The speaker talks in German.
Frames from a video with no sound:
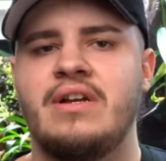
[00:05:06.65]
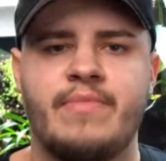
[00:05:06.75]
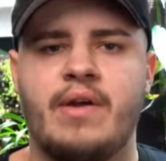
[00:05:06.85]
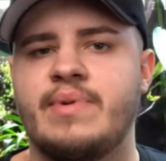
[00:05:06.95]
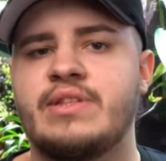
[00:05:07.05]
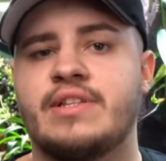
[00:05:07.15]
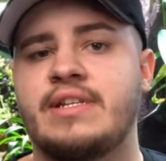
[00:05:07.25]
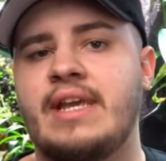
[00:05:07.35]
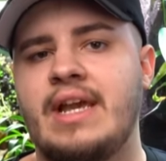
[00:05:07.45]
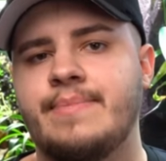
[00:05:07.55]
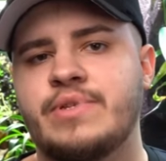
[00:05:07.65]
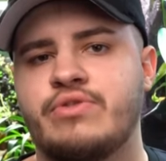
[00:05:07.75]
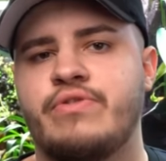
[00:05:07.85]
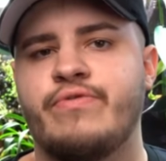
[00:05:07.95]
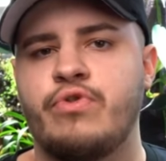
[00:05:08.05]
Wenn man dort im Herbst
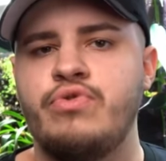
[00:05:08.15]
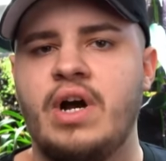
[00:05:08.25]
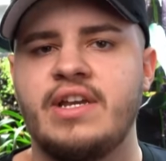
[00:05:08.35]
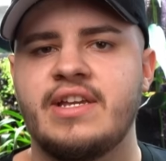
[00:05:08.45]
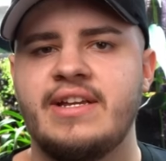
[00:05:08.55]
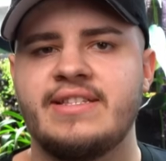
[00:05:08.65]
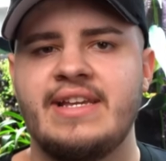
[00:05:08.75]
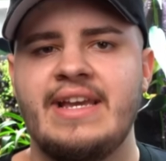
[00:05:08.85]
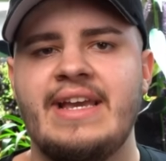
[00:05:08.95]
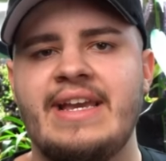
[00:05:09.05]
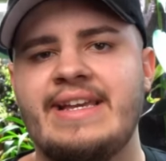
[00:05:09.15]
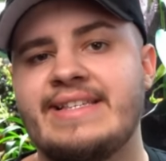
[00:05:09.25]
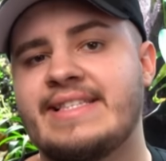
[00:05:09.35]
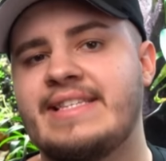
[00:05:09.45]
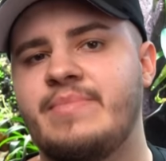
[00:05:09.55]
und im Frühjahr hingeht, ist
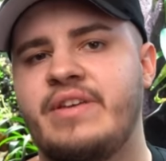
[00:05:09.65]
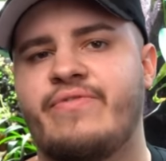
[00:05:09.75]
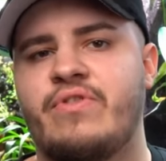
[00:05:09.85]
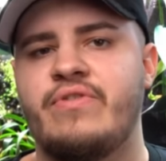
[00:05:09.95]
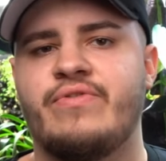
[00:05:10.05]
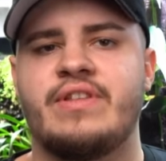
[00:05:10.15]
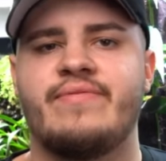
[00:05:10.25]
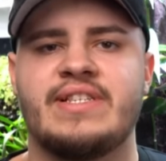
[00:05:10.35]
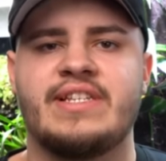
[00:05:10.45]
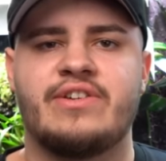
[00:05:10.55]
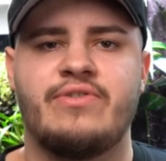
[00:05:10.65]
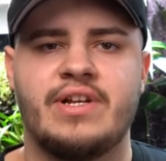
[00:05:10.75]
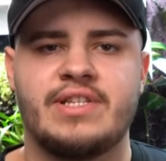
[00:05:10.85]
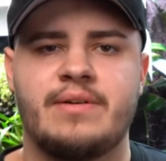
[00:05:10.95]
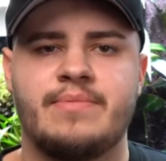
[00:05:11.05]
es ziemlich voll von dem, was ich
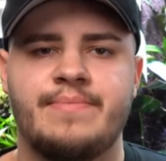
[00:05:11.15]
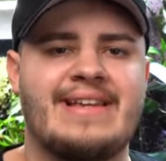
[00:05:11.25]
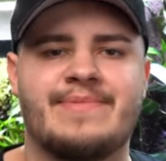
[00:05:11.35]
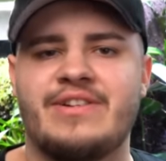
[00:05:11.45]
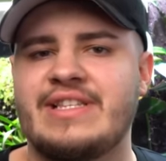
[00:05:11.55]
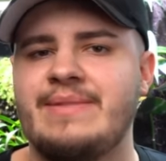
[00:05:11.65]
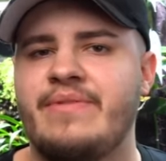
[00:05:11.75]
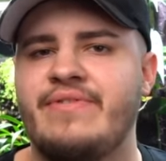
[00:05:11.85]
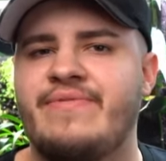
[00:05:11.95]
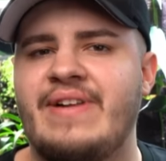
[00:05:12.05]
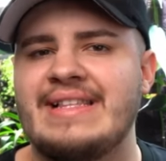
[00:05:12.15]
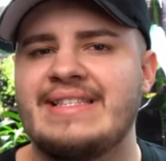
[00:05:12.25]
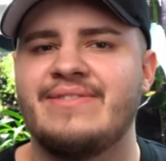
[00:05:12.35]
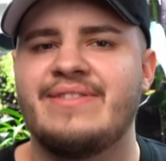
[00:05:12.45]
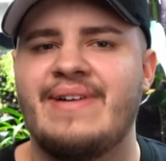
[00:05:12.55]
gehört habe. Ich habe da noch ziemlich viel
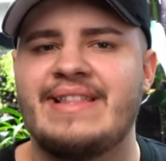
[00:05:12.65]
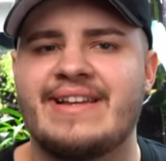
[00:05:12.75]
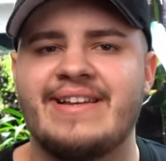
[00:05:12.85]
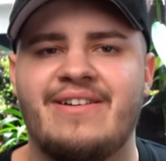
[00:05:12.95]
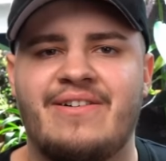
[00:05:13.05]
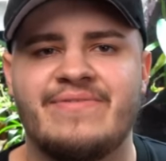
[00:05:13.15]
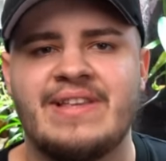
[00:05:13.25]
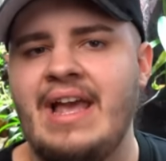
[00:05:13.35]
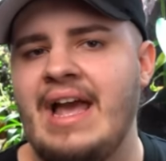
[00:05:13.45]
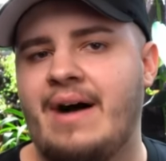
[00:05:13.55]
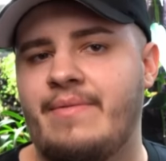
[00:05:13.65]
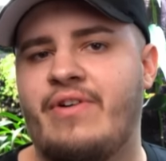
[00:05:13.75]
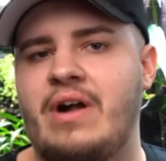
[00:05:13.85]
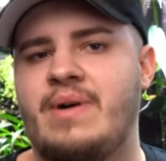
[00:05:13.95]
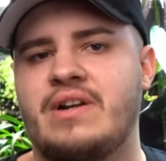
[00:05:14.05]
Pflanzen und so weiter gekauft, aber
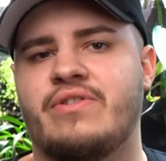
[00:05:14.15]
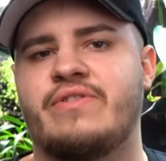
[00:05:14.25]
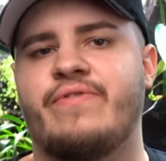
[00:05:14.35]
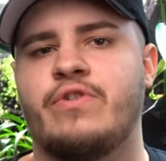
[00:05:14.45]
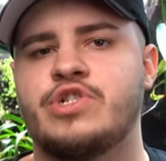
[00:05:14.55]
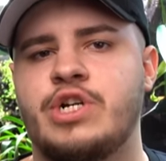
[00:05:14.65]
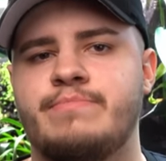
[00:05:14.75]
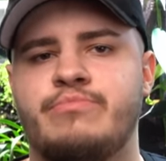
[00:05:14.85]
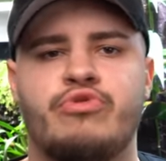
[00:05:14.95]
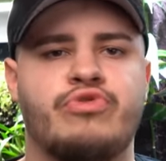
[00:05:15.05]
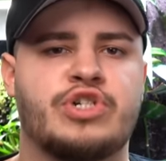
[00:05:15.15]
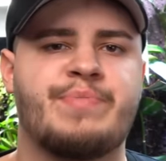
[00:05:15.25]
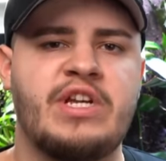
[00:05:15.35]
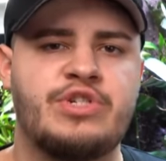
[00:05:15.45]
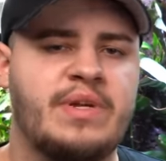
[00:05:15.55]
vor allem halt auch die Frösche und auch
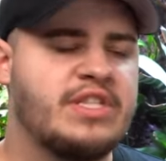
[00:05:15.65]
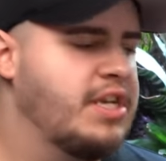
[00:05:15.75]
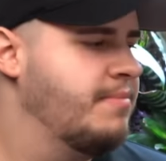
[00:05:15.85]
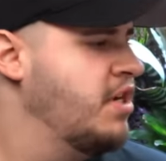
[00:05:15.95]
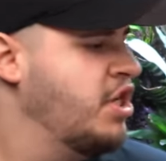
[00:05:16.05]
Springschwänze.